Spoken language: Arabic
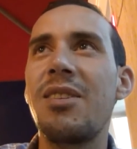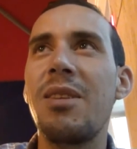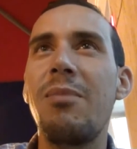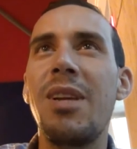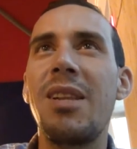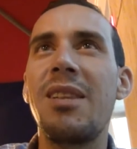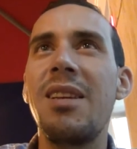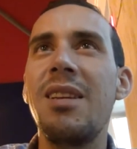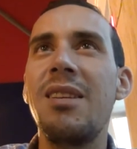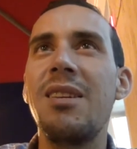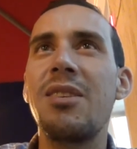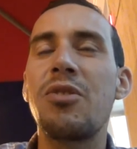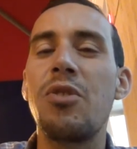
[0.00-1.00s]
جمال
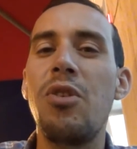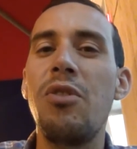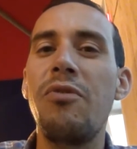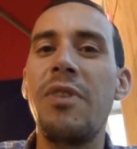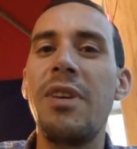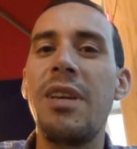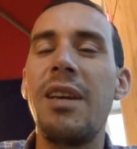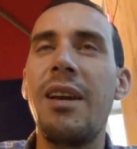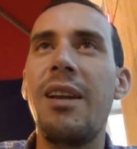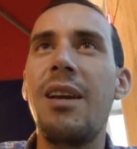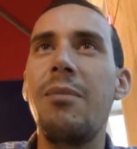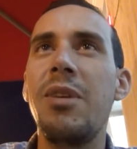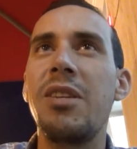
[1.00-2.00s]
الدين صحفي
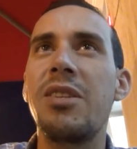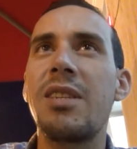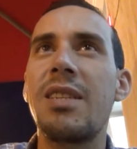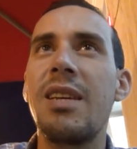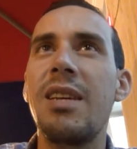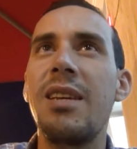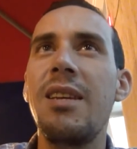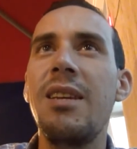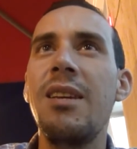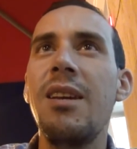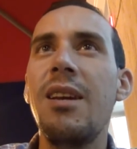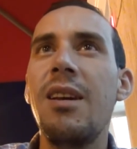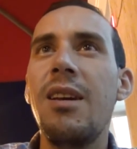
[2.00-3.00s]
إعلامي جزائري
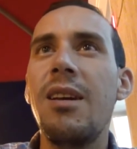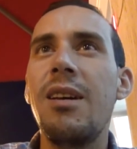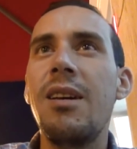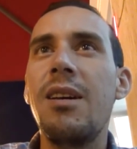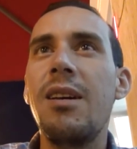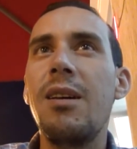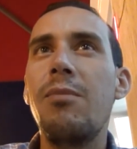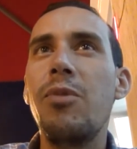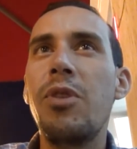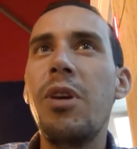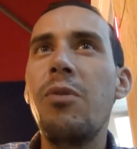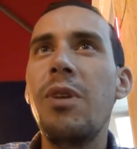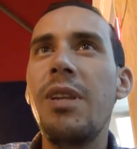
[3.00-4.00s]

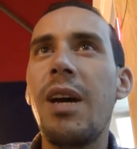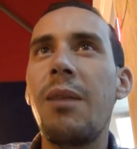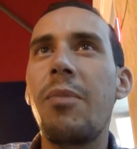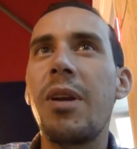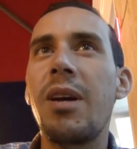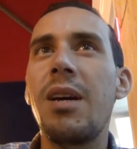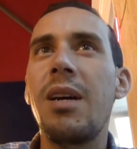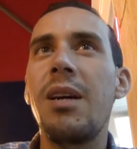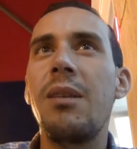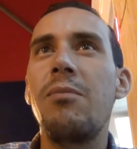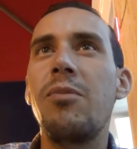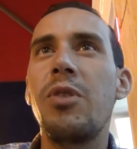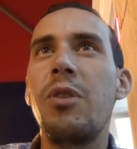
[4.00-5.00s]
مدون عبر
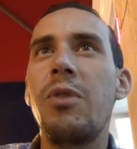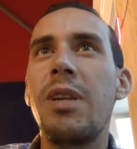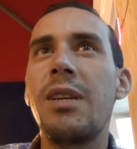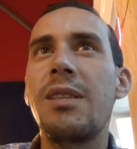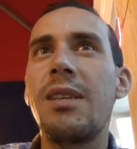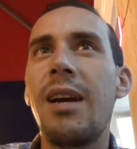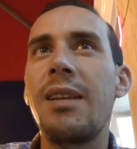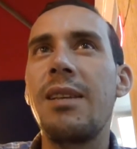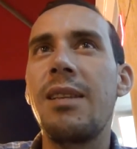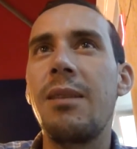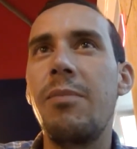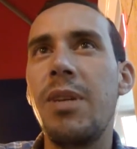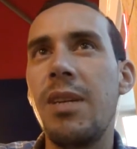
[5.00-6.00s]
مدونات
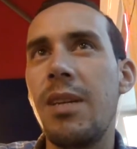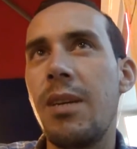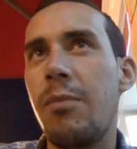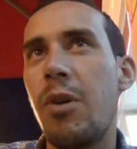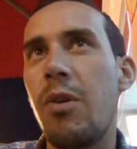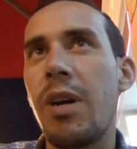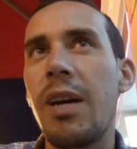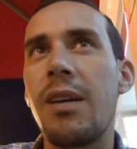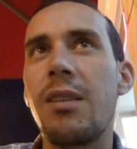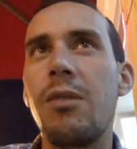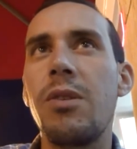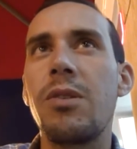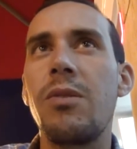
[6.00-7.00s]
عديدة بمواقع
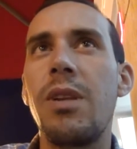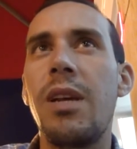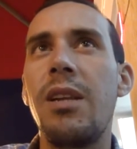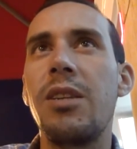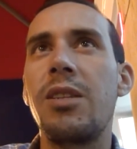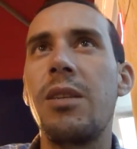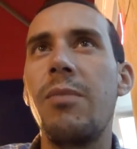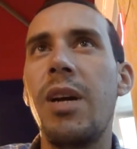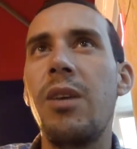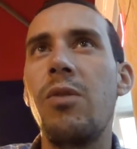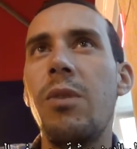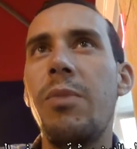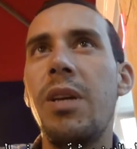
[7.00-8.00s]
التواصل الاجتماعي
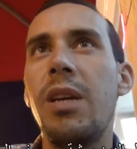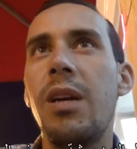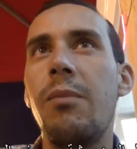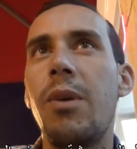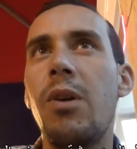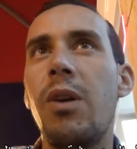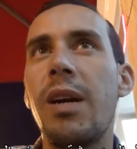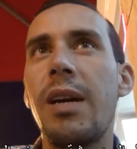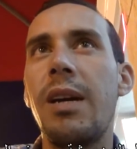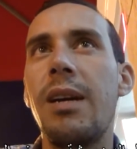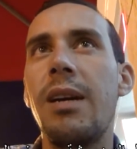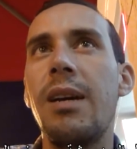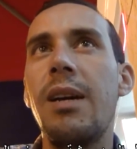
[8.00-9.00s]

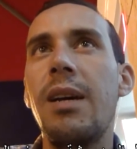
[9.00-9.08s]
وبمواقع